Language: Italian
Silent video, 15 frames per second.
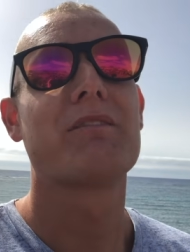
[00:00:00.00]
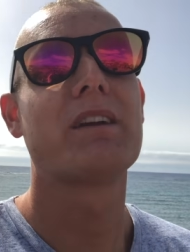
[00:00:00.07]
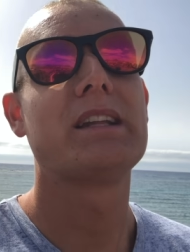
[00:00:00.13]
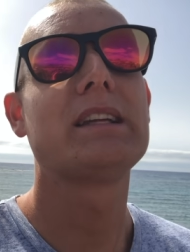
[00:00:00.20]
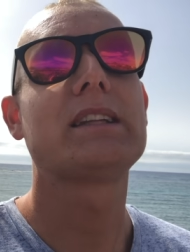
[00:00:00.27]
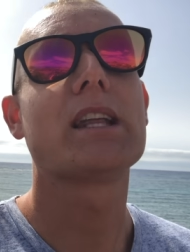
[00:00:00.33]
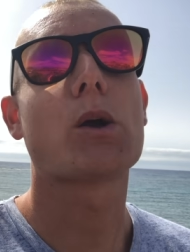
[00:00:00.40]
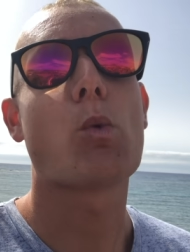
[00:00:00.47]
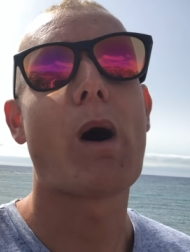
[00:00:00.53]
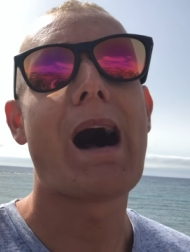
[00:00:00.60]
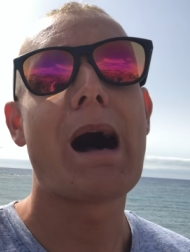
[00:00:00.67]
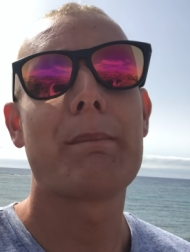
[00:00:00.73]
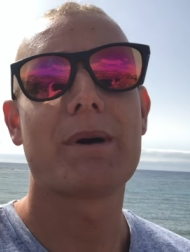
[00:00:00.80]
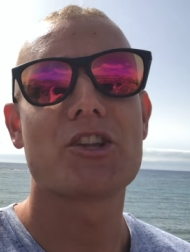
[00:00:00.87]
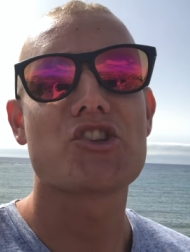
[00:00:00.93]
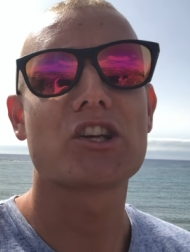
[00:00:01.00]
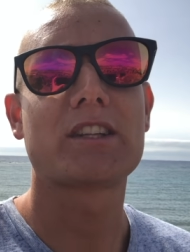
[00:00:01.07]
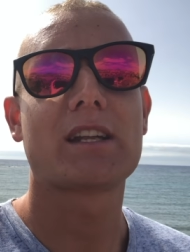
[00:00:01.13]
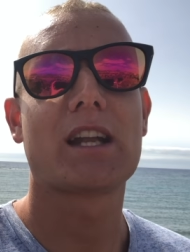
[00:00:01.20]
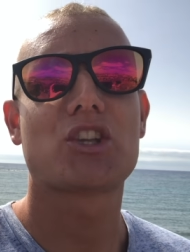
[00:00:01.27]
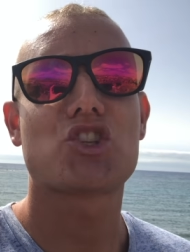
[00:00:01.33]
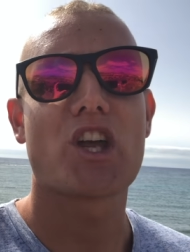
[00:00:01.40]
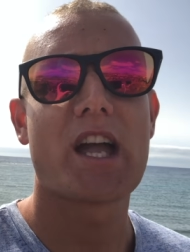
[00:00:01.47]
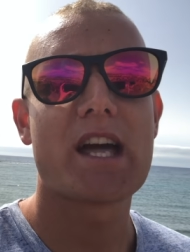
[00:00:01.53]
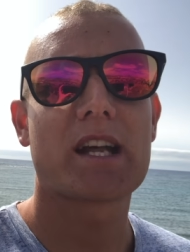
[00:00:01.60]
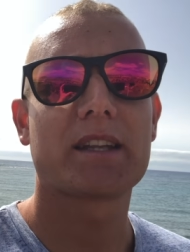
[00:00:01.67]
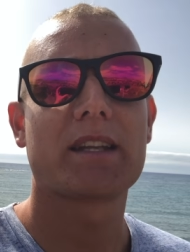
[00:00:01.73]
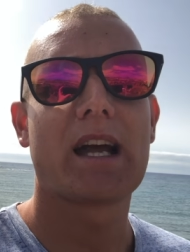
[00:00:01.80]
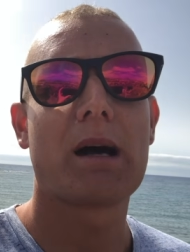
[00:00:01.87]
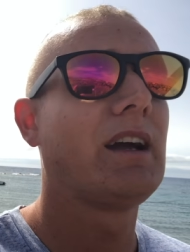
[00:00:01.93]
Venite qua, mangiate la
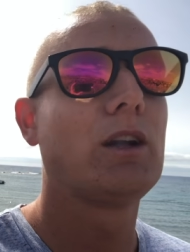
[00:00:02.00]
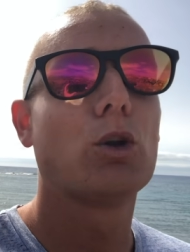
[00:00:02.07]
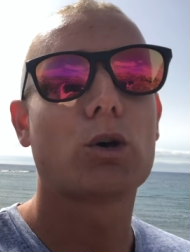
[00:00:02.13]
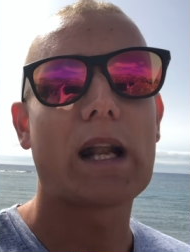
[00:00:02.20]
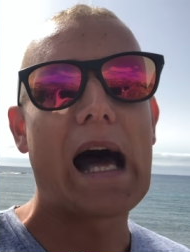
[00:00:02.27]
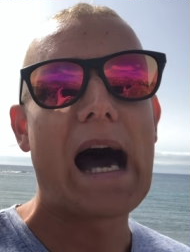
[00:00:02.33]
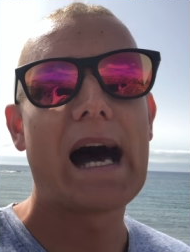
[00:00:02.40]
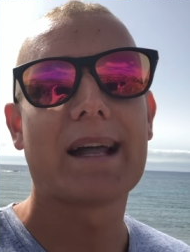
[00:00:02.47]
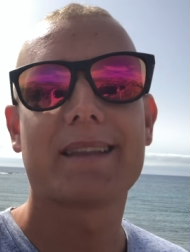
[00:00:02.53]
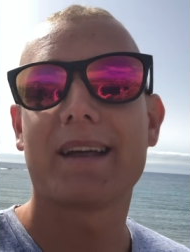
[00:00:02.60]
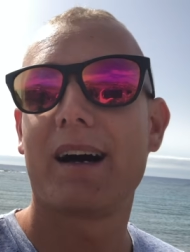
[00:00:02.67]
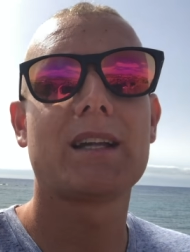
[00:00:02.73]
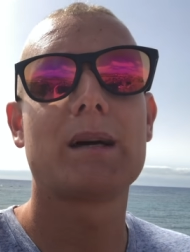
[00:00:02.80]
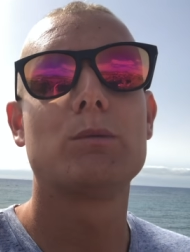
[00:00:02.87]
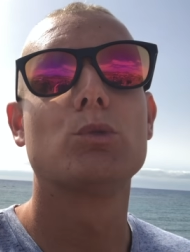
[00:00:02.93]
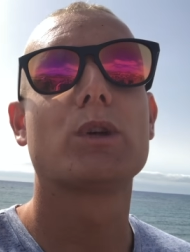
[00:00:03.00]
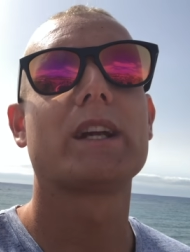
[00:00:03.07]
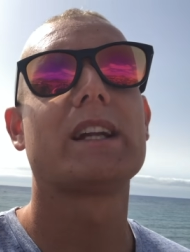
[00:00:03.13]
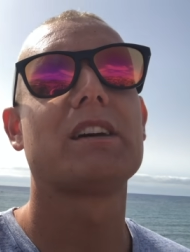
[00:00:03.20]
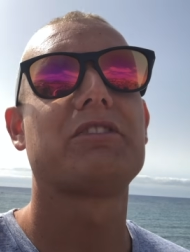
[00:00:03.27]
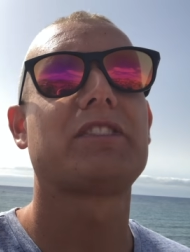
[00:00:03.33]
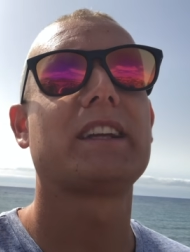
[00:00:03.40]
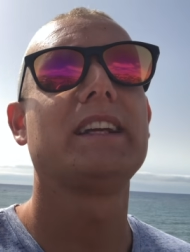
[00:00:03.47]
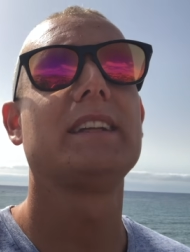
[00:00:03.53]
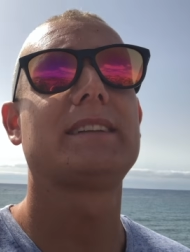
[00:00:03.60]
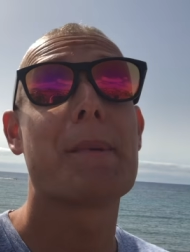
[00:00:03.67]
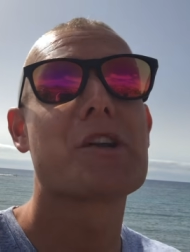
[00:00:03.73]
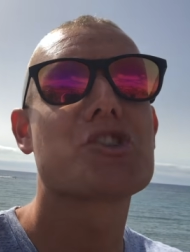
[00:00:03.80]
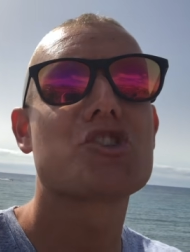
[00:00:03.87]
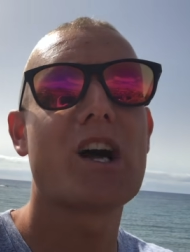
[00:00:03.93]
cernia, l'orata, la murena fritta,
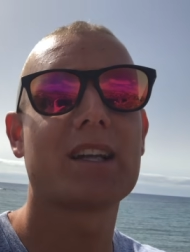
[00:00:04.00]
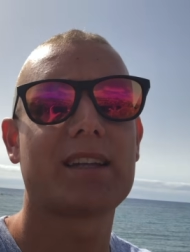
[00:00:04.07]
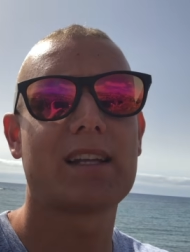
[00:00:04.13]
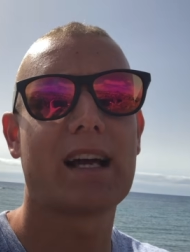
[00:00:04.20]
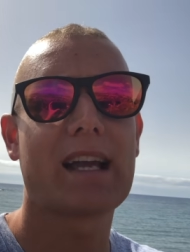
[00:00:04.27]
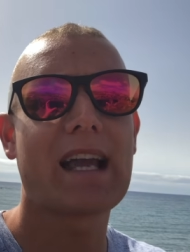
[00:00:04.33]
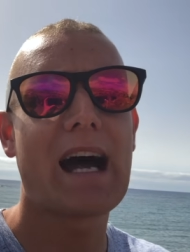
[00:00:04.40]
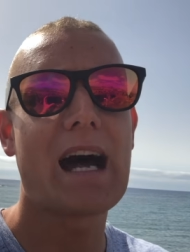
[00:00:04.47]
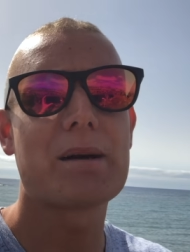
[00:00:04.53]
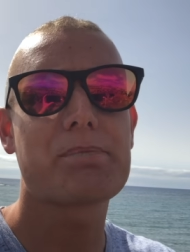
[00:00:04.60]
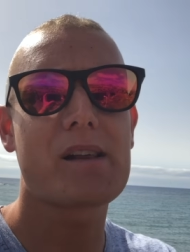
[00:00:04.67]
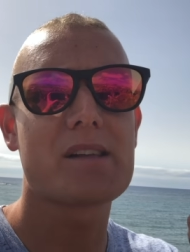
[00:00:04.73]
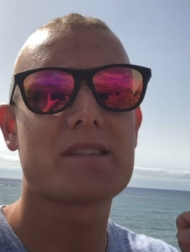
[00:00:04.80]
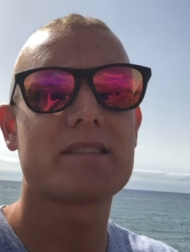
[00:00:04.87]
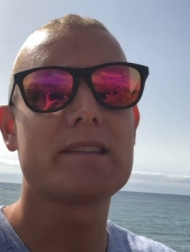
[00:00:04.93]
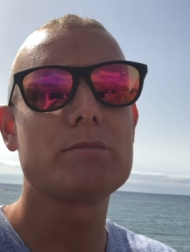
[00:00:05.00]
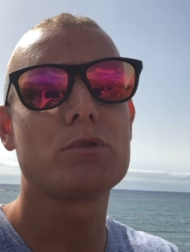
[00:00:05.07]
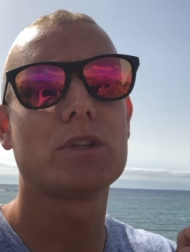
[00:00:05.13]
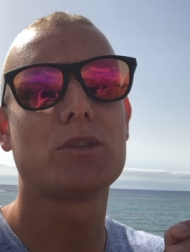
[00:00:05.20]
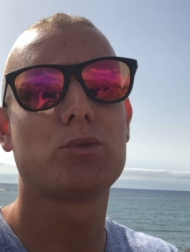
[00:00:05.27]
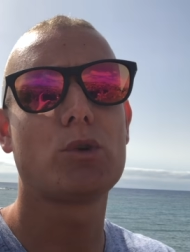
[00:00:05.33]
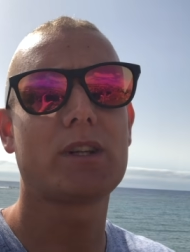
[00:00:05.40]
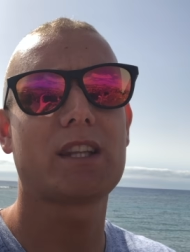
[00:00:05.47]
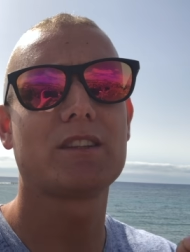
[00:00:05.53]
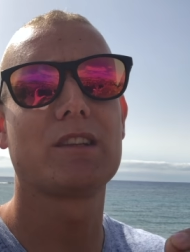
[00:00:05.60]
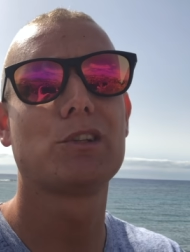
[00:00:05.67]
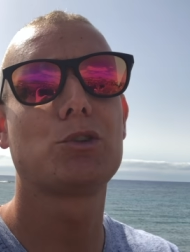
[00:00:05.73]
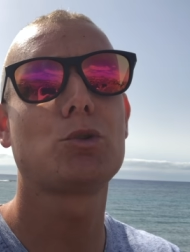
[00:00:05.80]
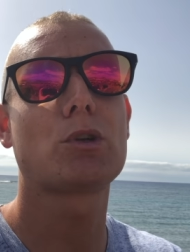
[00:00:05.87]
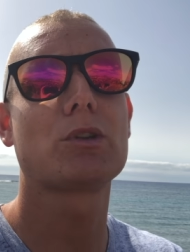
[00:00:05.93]
mangiate la capra, il simbolo di
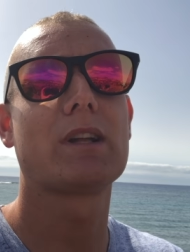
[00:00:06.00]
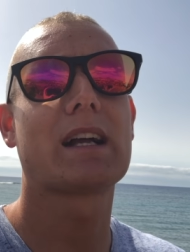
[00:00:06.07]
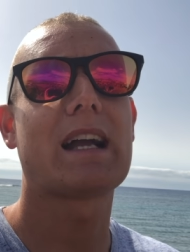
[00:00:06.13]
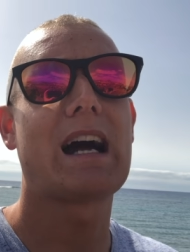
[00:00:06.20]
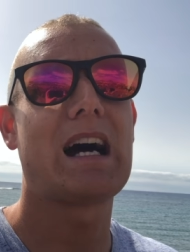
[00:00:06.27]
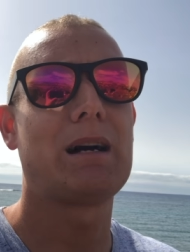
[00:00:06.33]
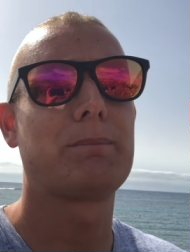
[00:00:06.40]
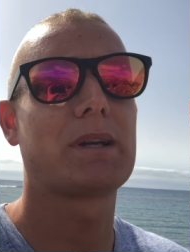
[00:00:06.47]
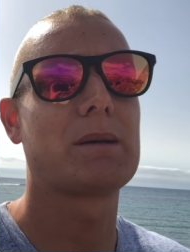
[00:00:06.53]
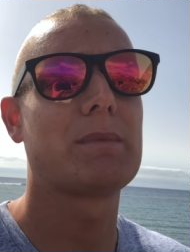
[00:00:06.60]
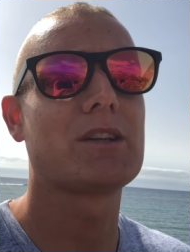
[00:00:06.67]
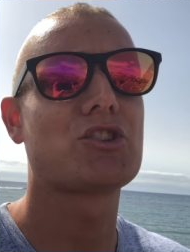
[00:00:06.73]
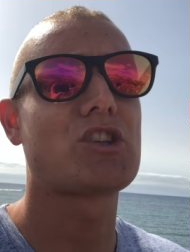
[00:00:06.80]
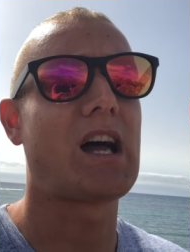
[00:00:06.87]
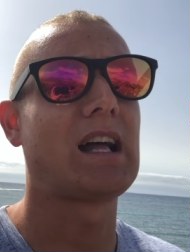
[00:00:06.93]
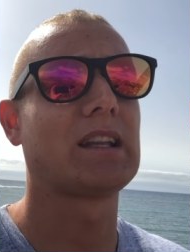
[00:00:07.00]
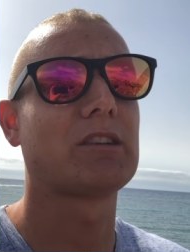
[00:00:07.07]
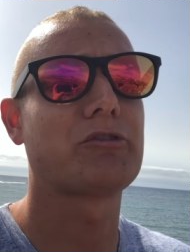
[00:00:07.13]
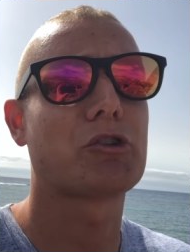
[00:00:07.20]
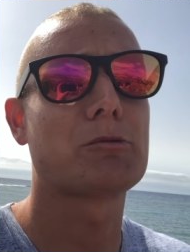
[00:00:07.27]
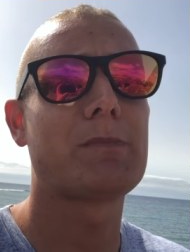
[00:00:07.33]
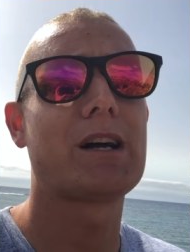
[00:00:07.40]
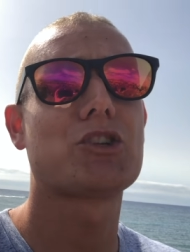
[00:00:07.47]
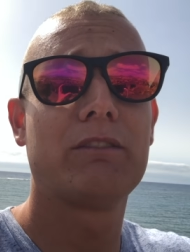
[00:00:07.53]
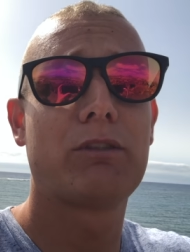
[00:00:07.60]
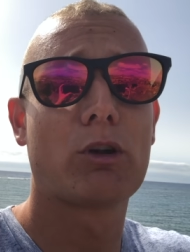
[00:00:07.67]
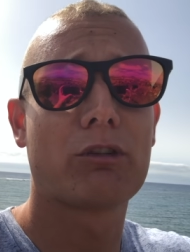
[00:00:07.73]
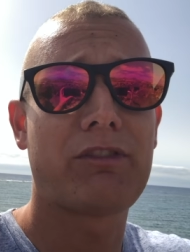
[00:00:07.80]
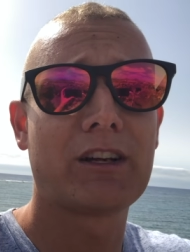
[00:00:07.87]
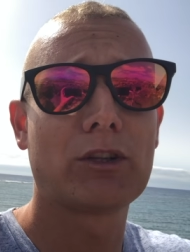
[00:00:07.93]
Fuerteventura è una capra, mangiate formaggi, ve
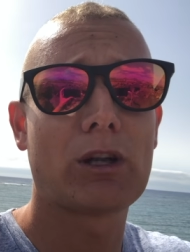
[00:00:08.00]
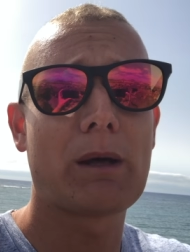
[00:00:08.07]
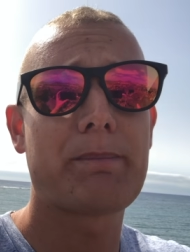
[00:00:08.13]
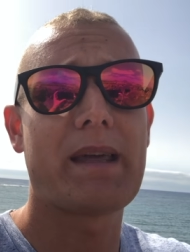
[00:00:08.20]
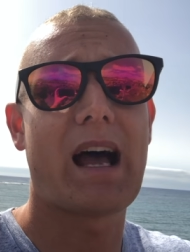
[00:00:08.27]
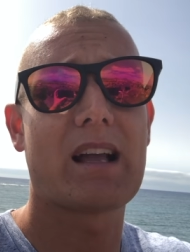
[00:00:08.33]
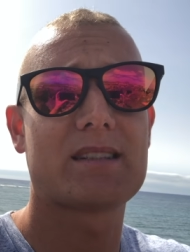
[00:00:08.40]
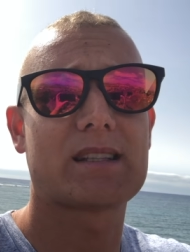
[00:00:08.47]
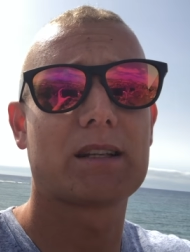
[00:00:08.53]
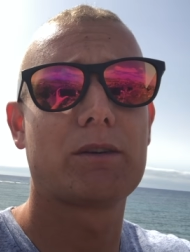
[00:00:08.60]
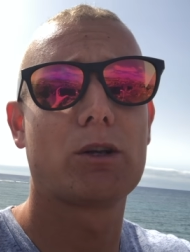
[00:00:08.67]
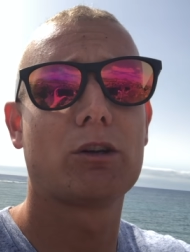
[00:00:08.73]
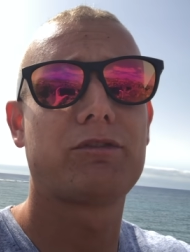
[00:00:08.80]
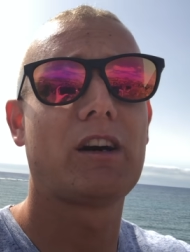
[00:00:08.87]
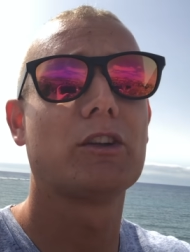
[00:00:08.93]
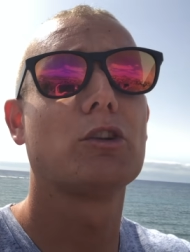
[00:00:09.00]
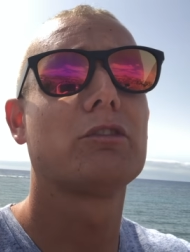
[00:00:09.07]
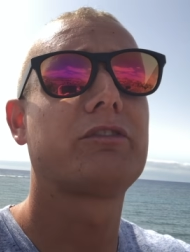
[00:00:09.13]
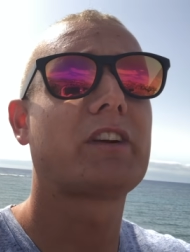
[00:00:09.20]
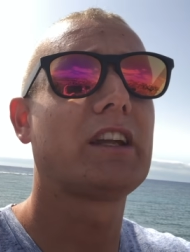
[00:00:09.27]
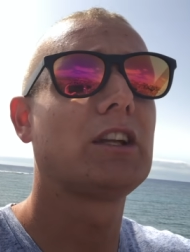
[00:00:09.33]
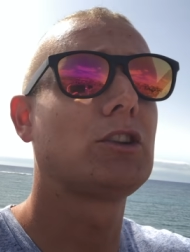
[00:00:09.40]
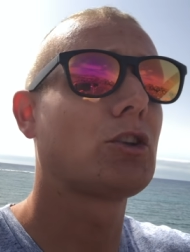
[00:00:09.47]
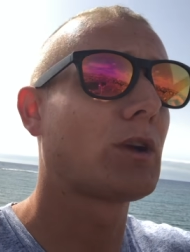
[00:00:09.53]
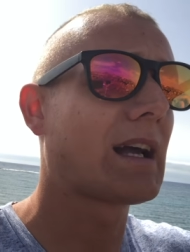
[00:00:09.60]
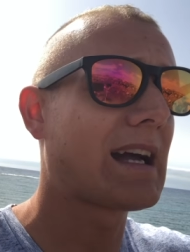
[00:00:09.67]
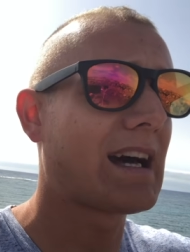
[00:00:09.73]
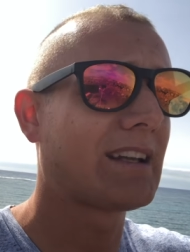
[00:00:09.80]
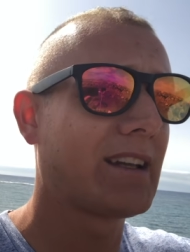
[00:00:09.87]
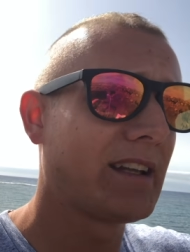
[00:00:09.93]
lo fanno la piastra, ve lo fanno fritto, la
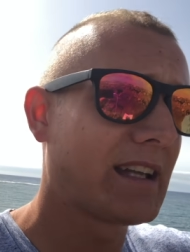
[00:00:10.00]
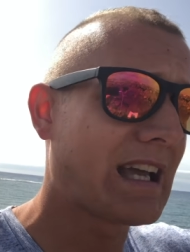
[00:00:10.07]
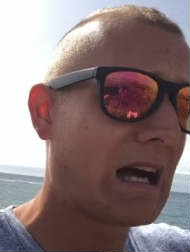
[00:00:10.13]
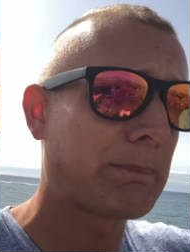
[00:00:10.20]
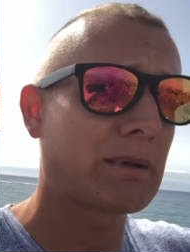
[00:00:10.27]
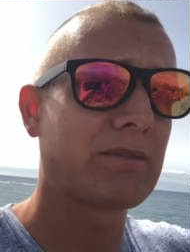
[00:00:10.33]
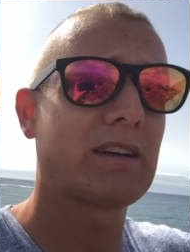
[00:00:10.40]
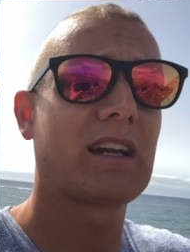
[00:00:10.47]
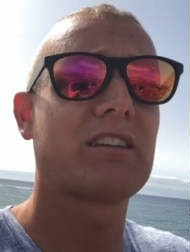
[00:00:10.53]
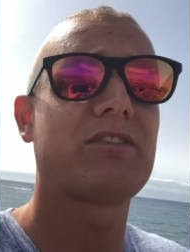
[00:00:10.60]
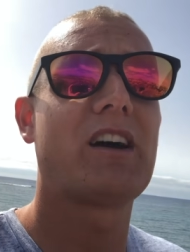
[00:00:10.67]
carne di capra ve la